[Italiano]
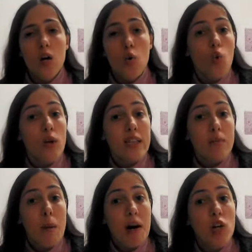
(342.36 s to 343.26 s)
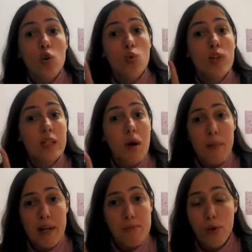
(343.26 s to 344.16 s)
ultima ma non ultima
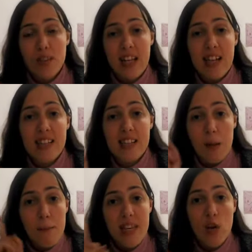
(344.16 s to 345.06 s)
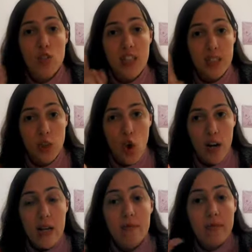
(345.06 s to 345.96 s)
per importanza mia
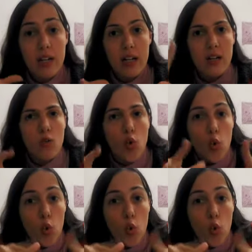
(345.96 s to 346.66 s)
ossessione. Uh,